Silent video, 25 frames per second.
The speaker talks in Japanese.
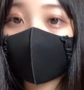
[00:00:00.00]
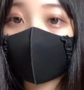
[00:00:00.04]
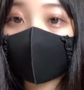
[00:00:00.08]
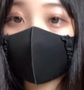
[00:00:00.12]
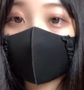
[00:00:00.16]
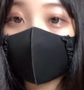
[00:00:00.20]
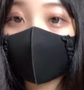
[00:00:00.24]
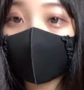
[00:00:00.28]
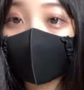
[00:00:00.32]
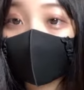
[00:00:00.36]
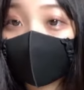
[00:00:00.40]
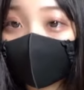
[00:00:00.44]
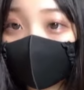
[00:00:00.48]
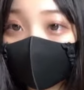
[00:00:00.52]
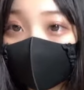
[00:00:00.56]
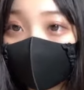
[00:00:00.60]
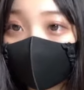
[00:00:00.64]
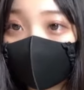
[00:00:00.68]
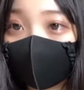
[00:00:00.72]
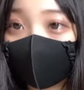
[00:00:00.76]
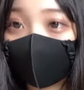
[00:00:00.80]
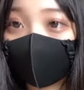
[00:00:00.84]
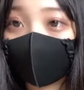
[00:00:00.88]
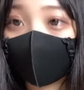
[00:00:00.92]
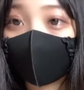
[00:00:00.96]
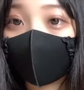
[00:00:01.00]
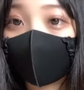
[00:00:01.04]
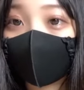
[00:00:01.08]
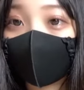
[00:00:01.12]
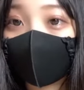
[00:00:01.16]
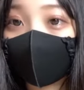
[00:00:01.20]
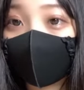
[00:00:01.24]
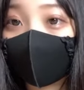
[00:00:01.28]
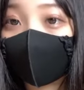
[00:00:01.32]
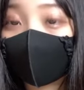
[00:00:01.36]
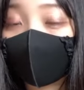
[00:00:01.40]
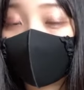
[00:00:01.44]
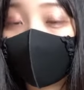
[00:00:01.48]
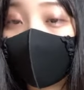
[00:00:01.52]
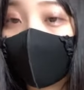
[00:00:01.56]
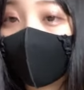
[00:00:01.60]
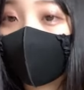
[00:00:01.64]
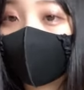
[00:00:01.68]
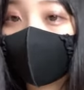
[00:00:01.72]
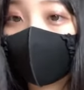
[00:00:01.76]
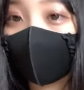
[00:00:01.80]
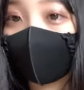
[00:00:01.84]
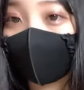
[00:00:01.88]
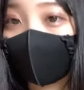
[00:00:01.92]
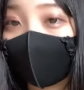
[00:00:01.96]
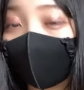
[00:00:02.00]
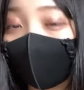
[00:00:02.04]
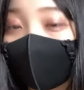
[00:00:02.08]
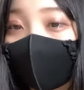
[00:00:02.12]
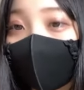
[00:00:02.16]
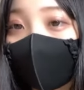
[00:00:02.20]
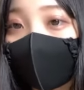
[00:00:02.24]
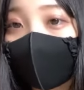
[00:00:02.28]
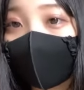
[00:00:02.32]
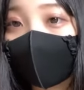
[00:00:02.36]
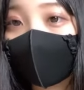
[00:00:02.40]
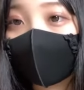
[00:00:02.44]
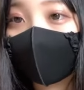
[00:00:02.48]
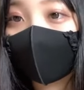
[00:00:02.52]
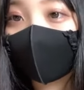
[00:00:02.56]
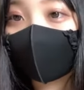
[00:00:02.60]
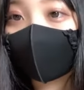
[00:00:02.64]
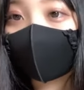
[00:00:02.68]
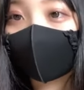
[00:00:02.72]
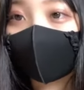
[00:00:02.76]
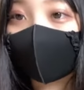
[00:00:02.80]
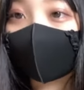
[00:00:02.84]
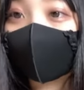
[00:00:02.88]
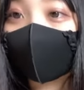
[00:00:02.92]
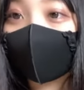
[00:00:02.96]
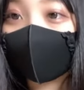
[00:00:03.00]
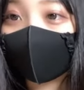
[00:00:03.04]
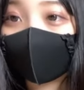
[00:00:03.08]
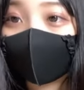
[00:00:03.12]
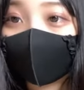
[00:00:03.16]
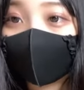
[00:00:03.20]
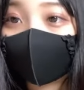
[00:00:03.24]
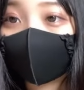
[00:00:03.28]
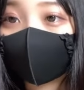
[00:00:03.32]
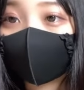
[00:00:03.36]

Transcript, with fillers: れちゃうんですよイヤホンがなぜか